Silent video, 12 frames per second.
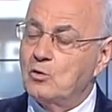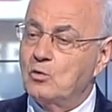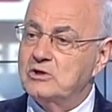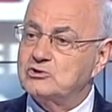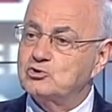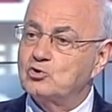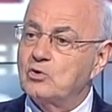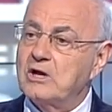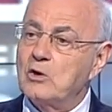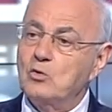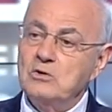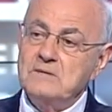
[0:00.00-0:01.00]
questo
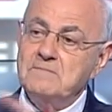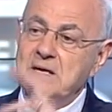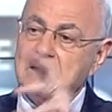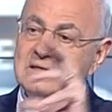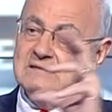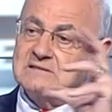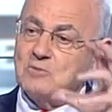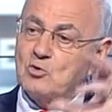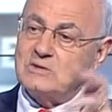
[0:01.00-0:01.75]
neoliberismo,